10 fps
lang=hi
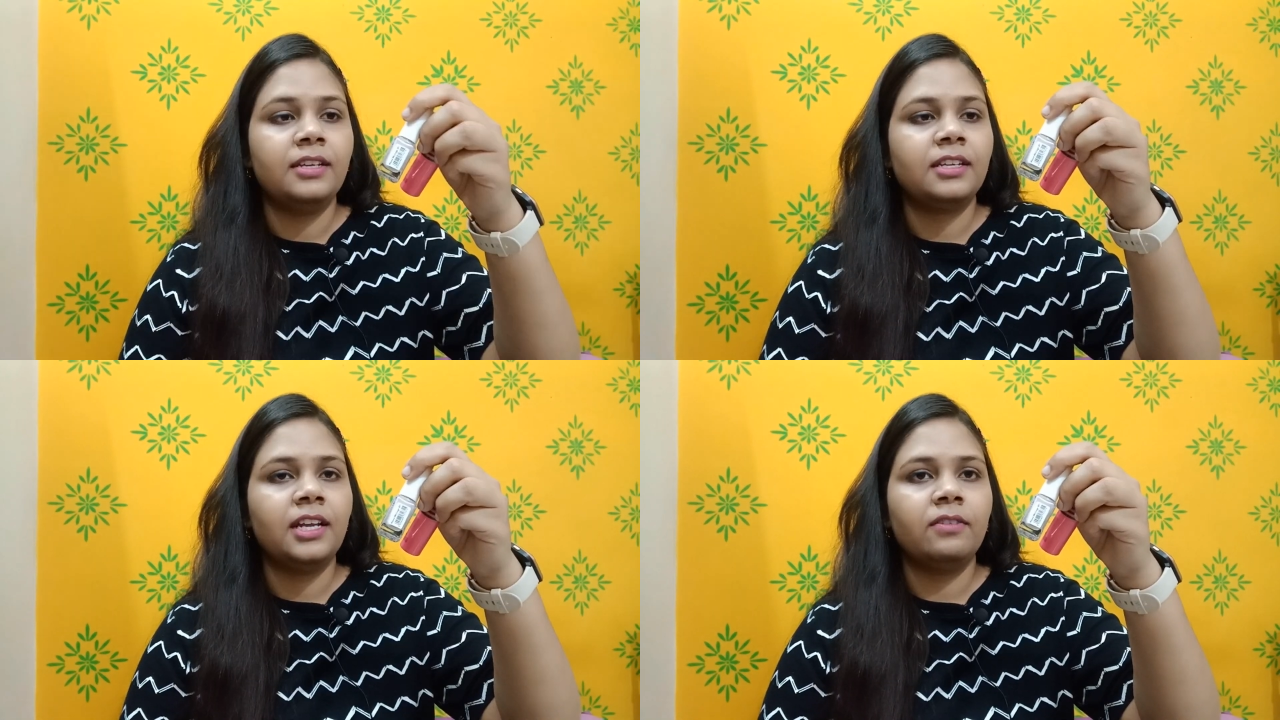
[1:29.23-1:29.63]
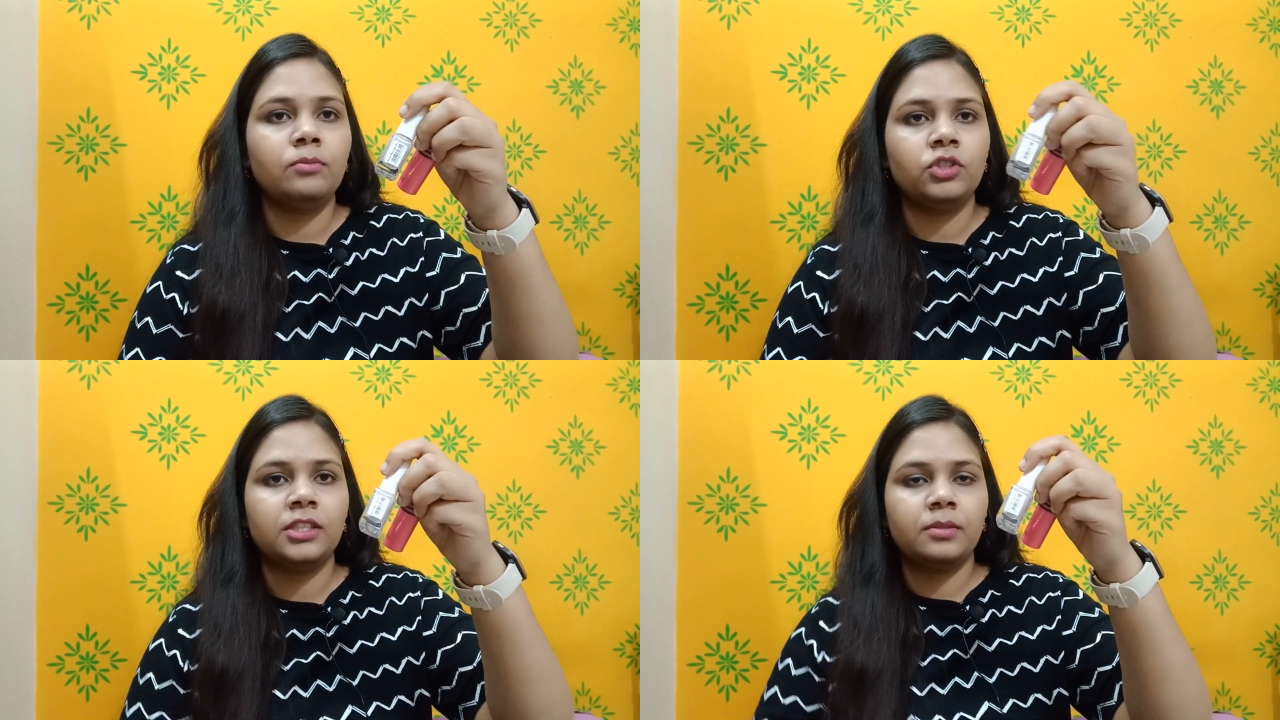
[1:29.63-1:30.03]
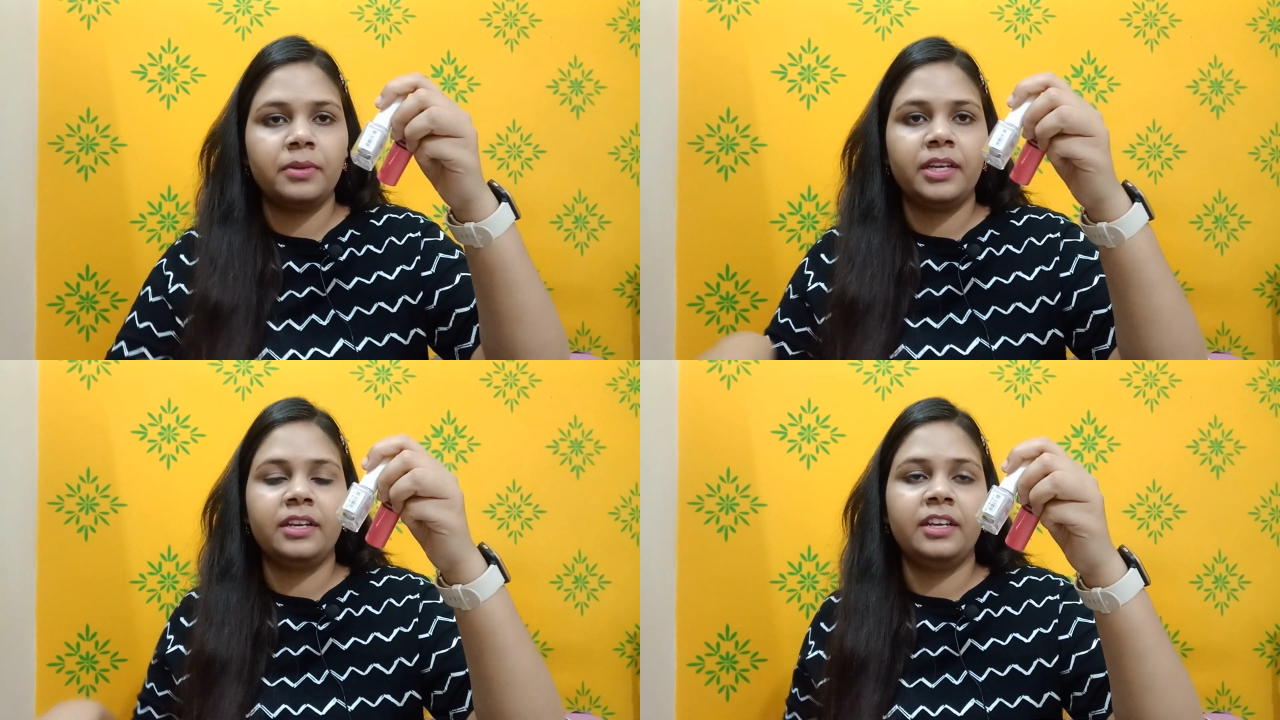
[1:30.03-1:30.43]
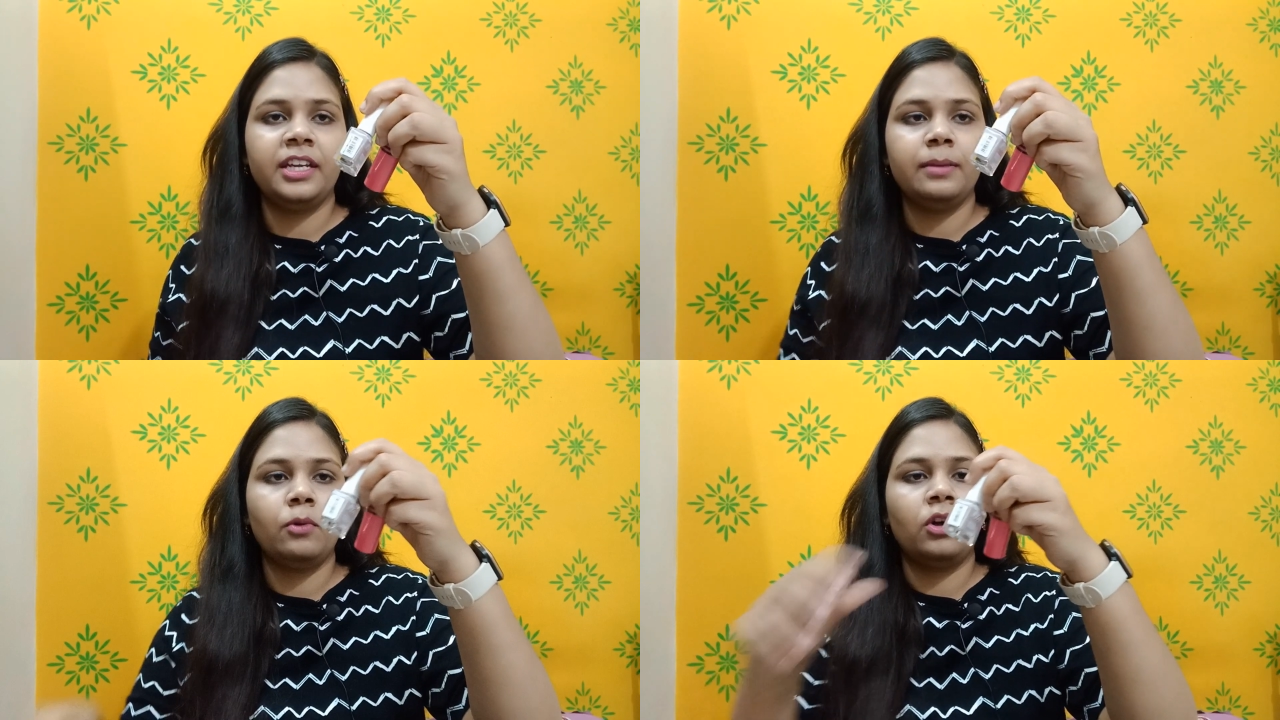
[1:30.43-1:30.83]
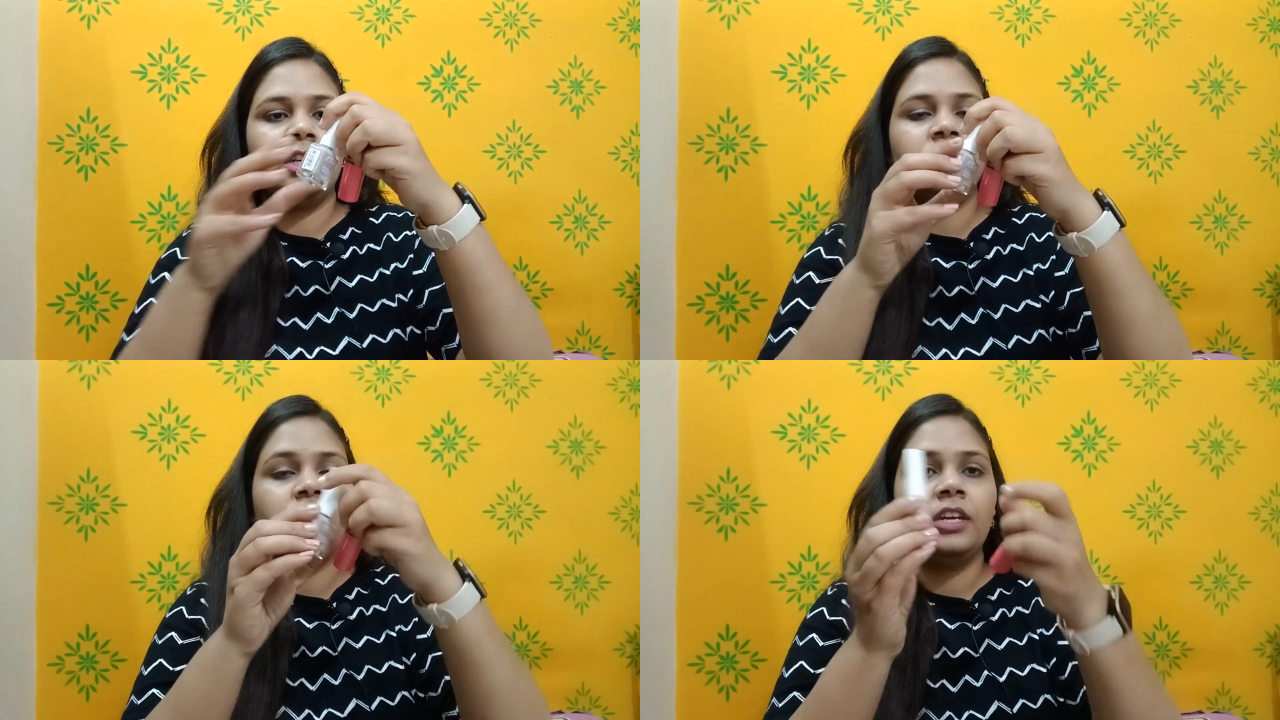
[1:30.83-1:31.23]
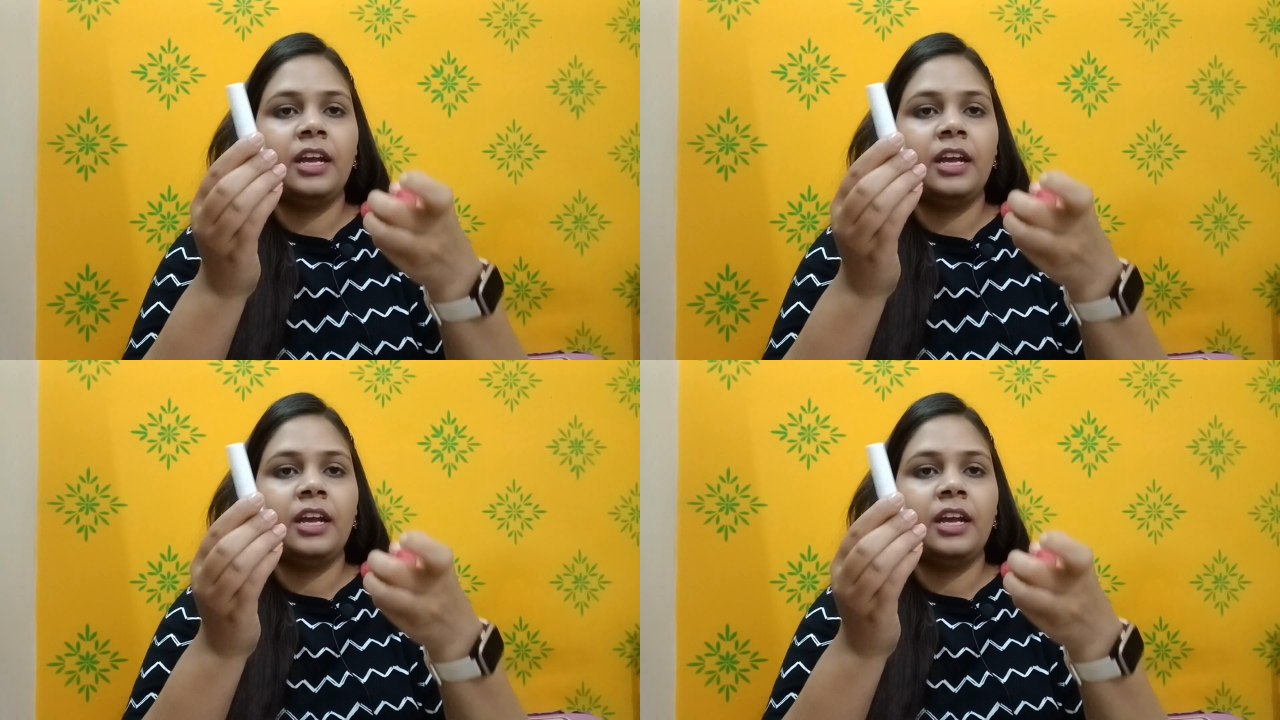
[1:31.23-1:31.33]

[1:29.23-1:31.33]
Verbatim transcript: इसके अलावा मुझे इसमें ये नेल पॉलिश